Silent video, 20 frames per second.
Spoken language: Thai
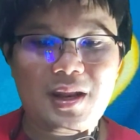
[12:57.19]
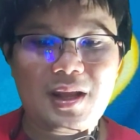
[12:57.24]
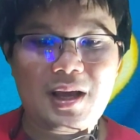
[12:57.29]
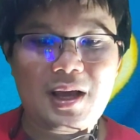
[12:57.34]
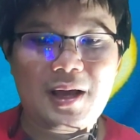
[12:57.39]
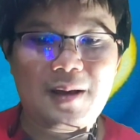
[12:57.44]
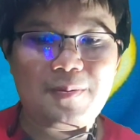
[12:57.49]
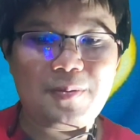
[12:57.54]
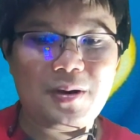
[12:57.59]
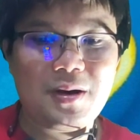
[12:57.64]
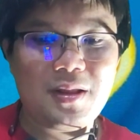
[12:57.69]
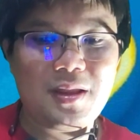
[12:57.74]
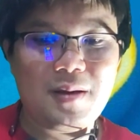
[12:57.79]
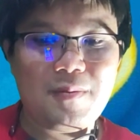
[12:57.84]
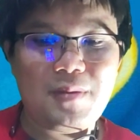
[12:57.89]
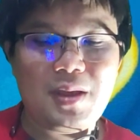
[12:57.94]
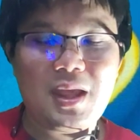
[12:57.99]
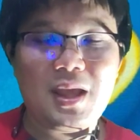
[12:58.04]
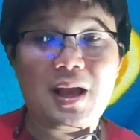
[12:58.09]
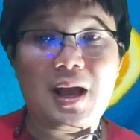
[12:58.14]
นะครับ ก็
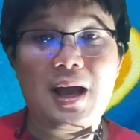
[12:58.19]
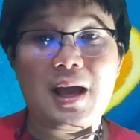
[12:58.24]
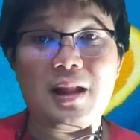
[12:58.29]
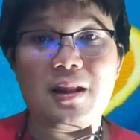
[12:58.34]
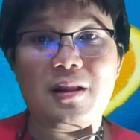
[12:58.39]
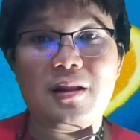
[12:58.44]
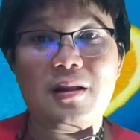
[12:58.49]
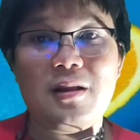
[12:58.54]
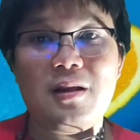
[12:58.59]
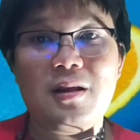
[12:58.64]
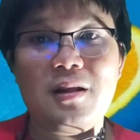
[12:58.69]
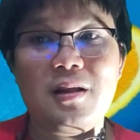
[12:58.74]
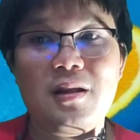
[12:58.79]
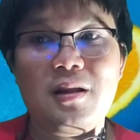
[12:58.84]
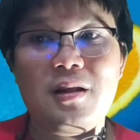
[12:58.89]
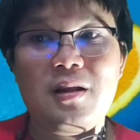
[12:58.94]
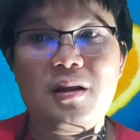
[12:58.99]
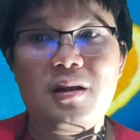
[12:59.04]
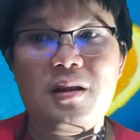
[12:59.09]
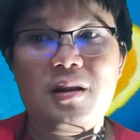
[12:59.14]
จะมีการ
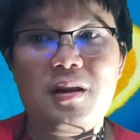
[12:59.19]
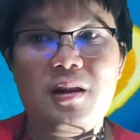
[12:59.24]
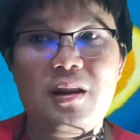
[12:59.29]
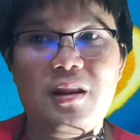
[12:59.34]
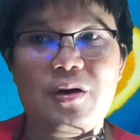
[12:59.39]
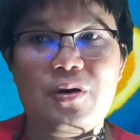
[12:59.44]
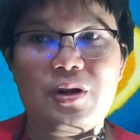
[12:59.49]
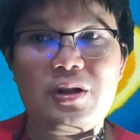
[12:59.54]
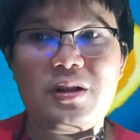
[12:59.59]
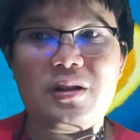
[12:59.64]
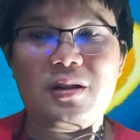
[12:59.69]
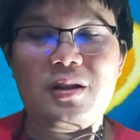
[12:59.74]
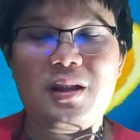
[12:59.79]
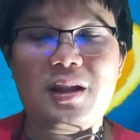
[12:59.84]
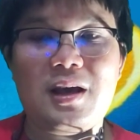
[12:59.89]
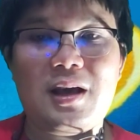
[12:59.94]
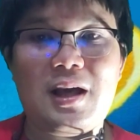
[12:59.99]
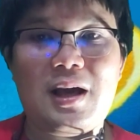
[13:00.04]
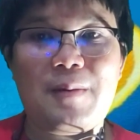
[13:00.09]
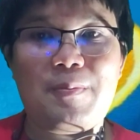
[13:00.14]
ลด
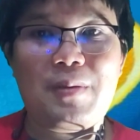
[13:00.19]
นะค